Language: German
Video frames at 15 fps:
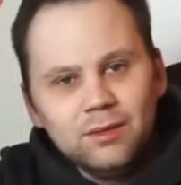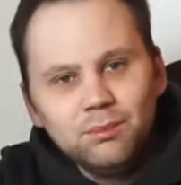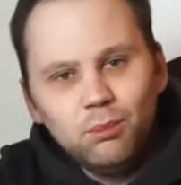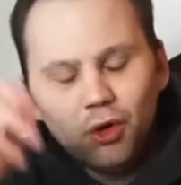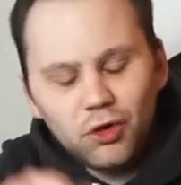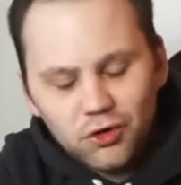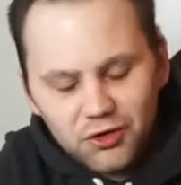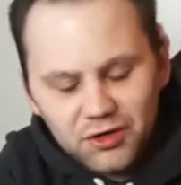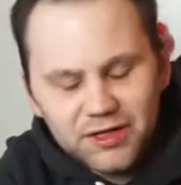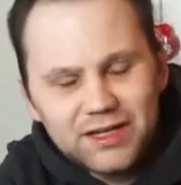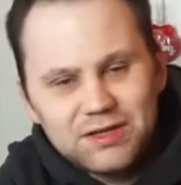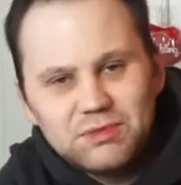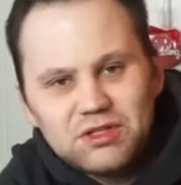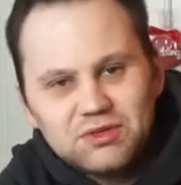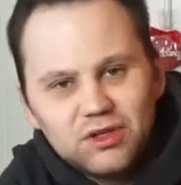Moin Leute,
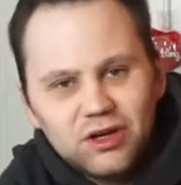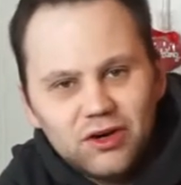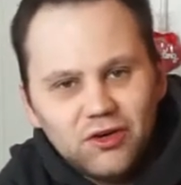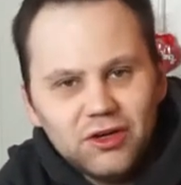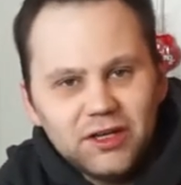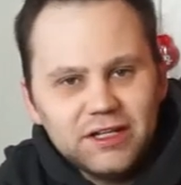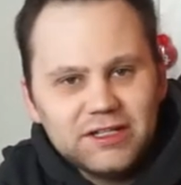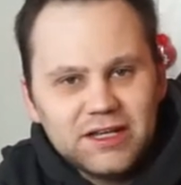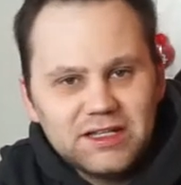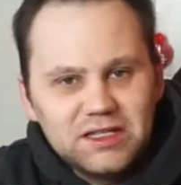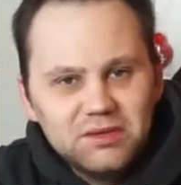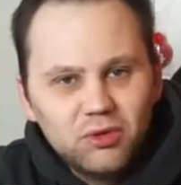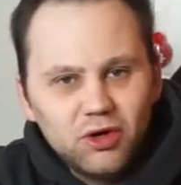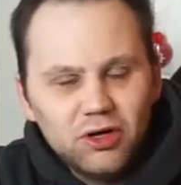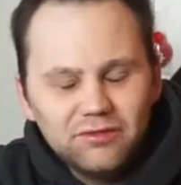ich bin's wieder, euer
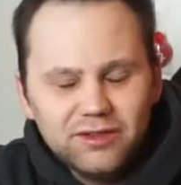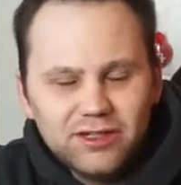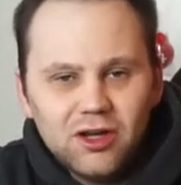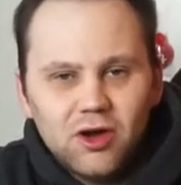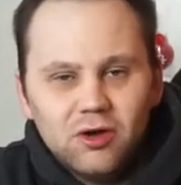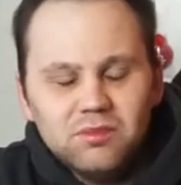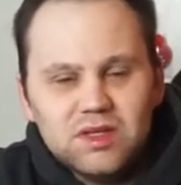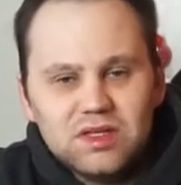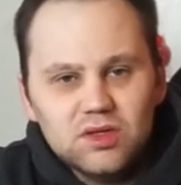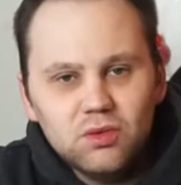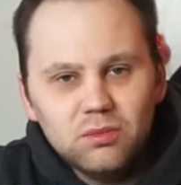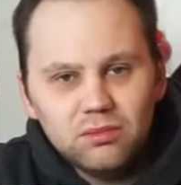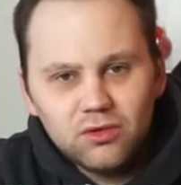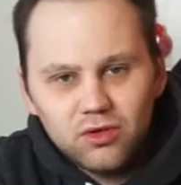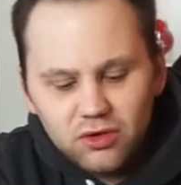Testiboy. Willkommen
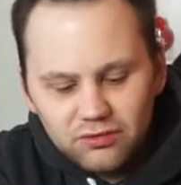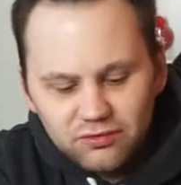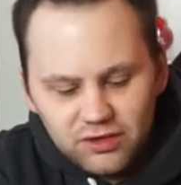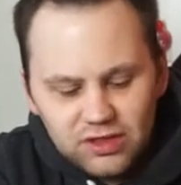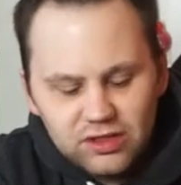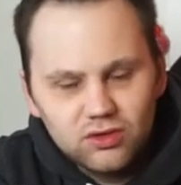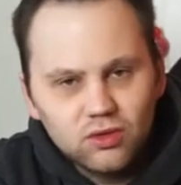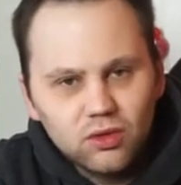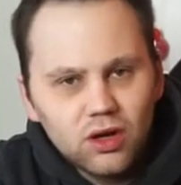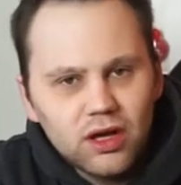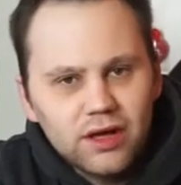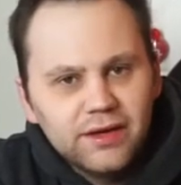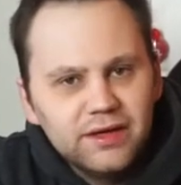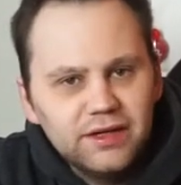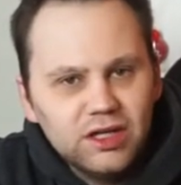zum neuen Video.
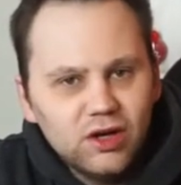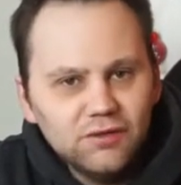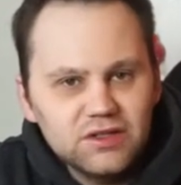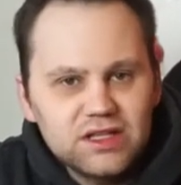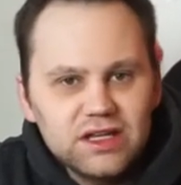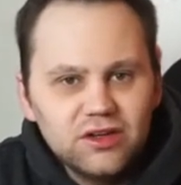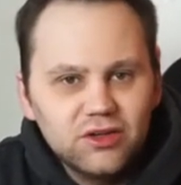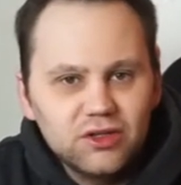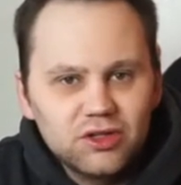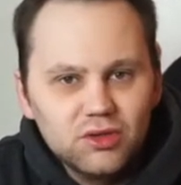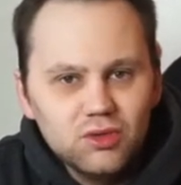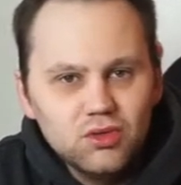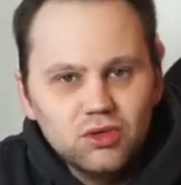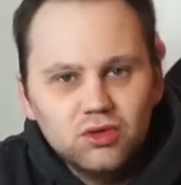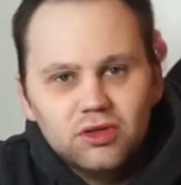Ich hoffe, es geht euch
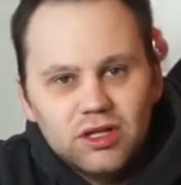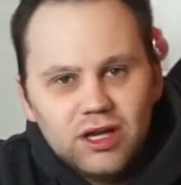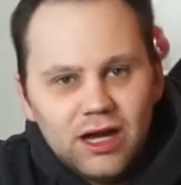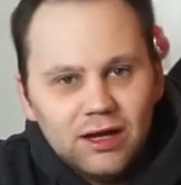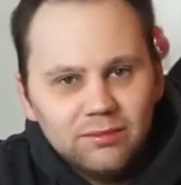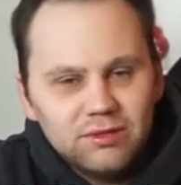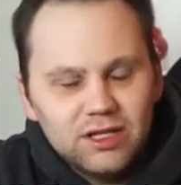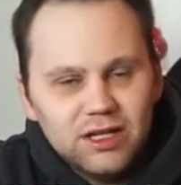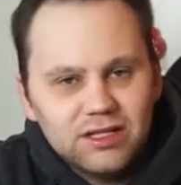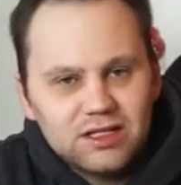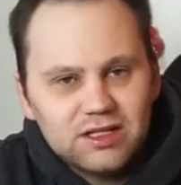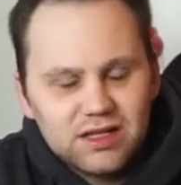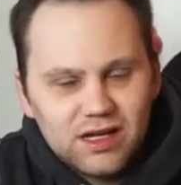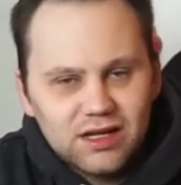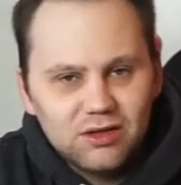gut und ihr habt die
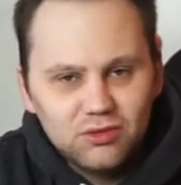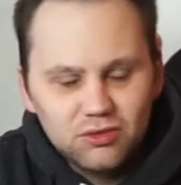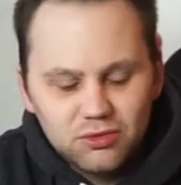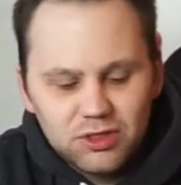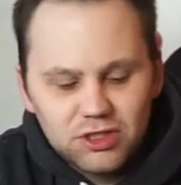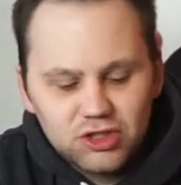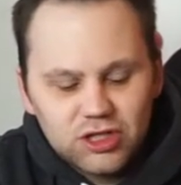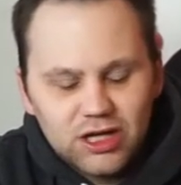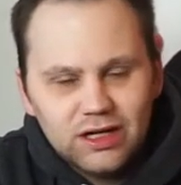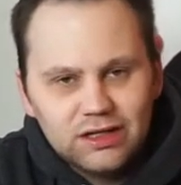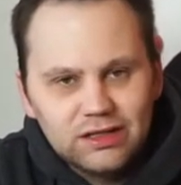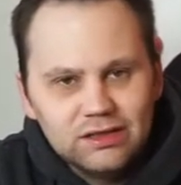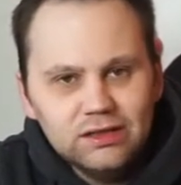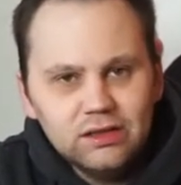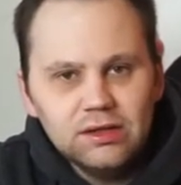letzten Tage gut
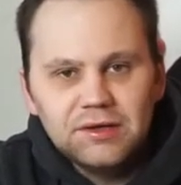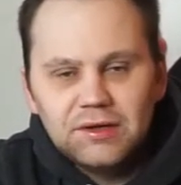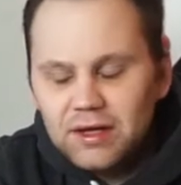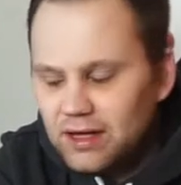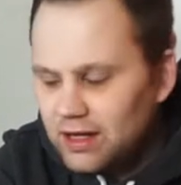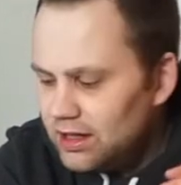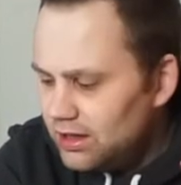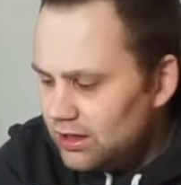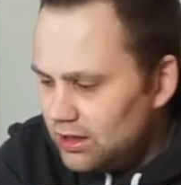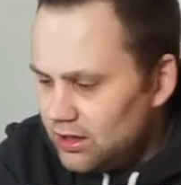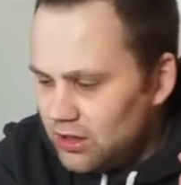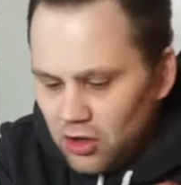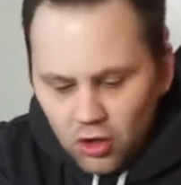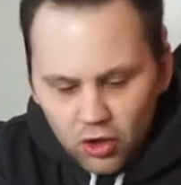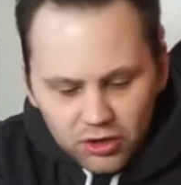überstanden.
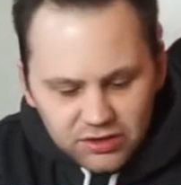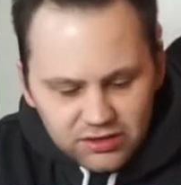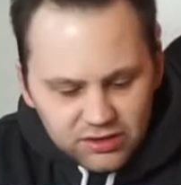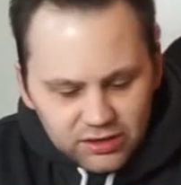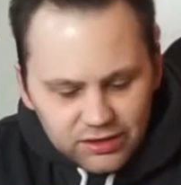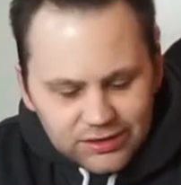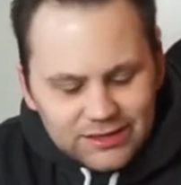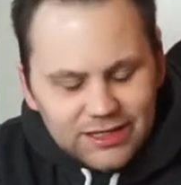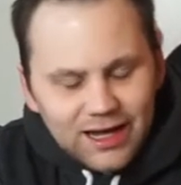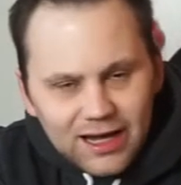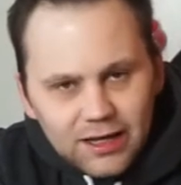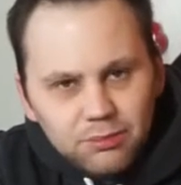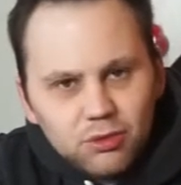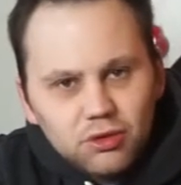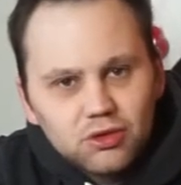Heute
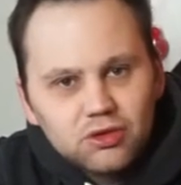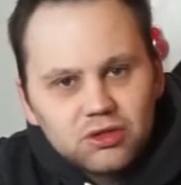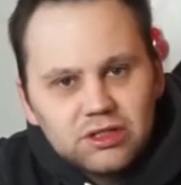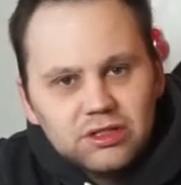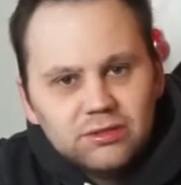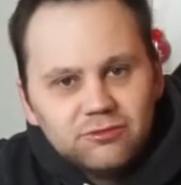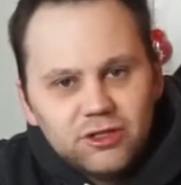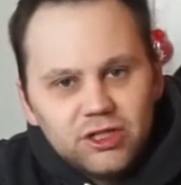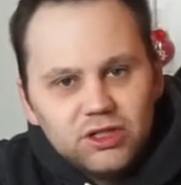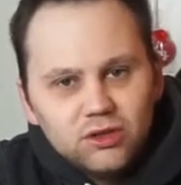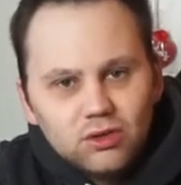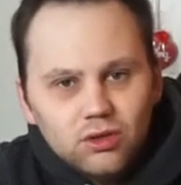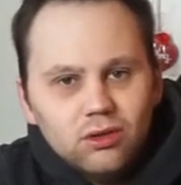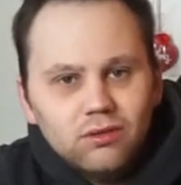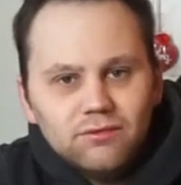drei Produkte im
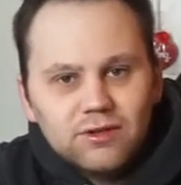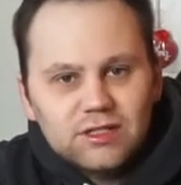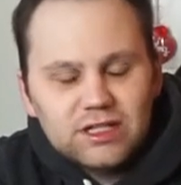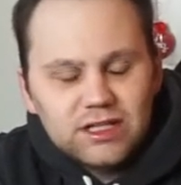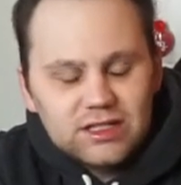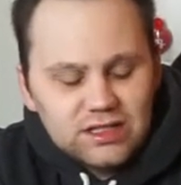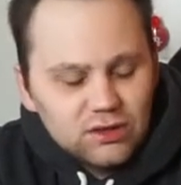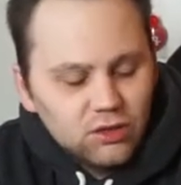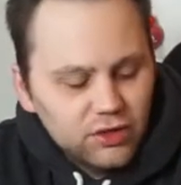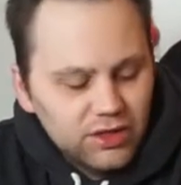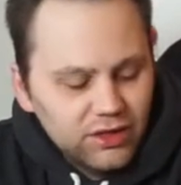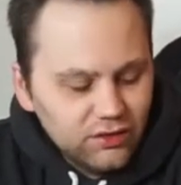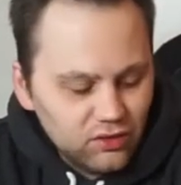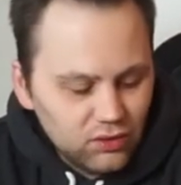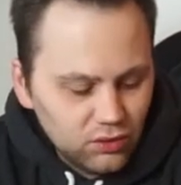Video, was ganz
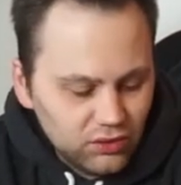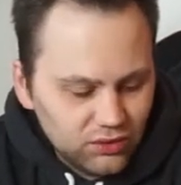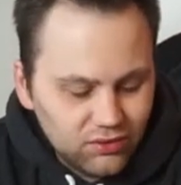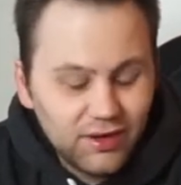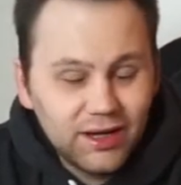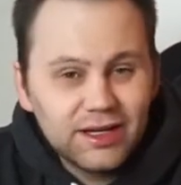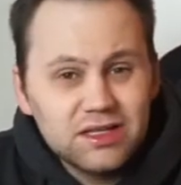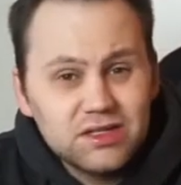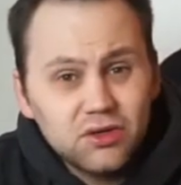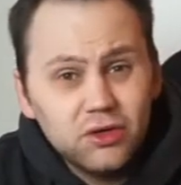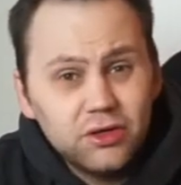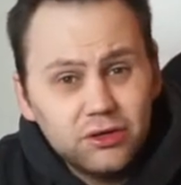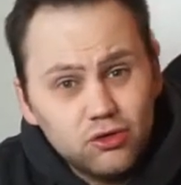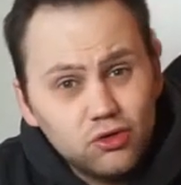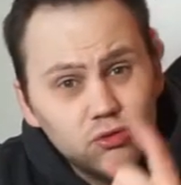Neues. Und zwar geht es
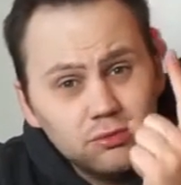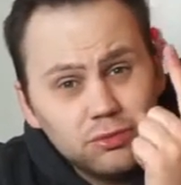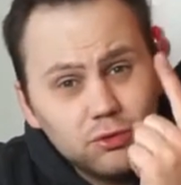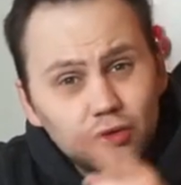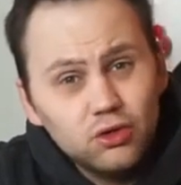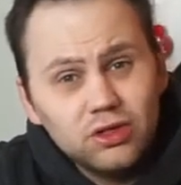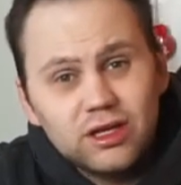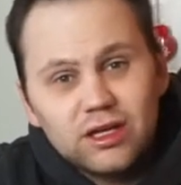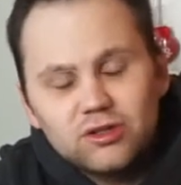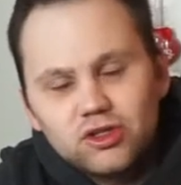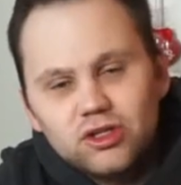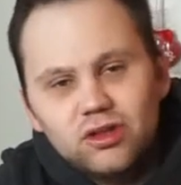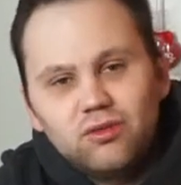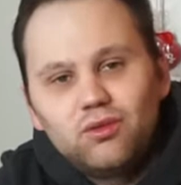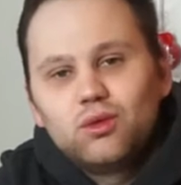heute um
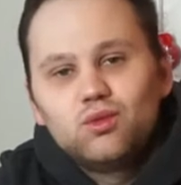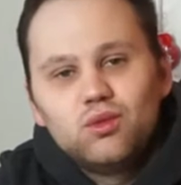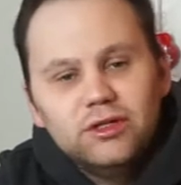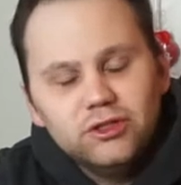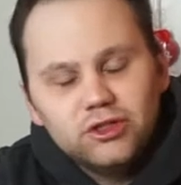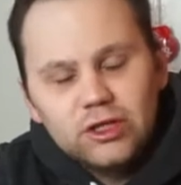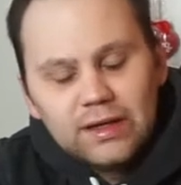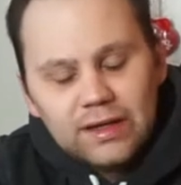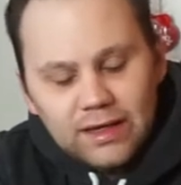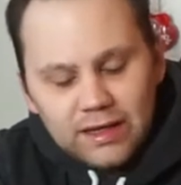Küchengadgets von Wish.